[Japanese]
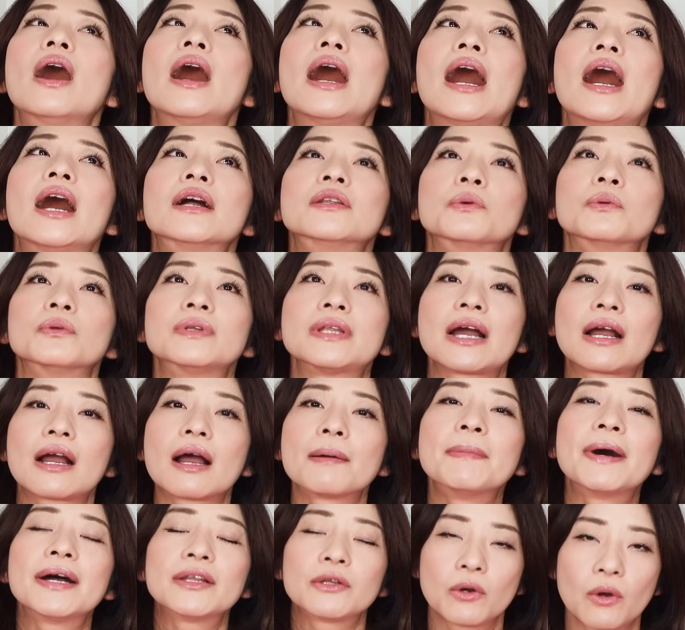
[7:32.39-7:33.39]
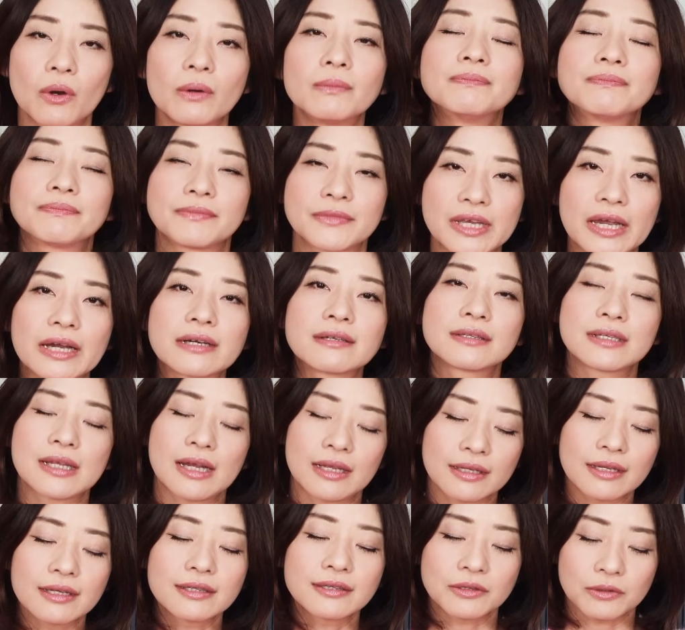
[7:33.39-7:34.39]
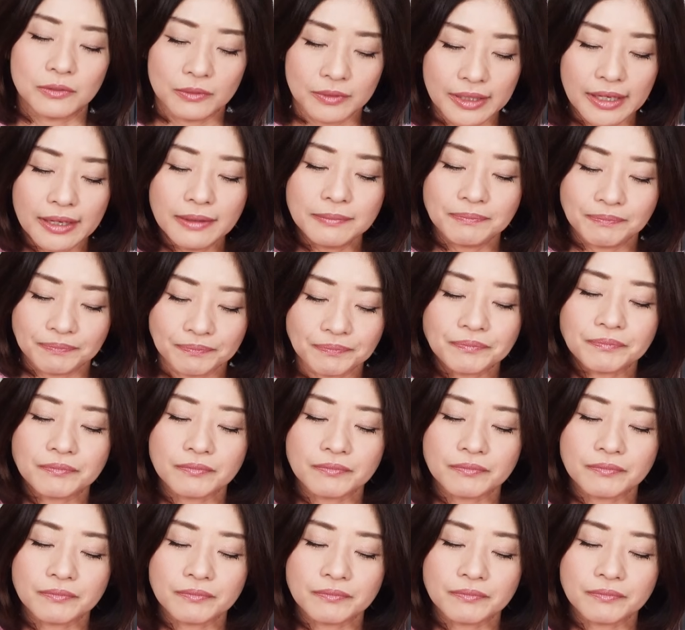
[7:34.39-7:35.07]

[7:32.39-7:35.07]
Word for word: あの、仲間の役なんですよね。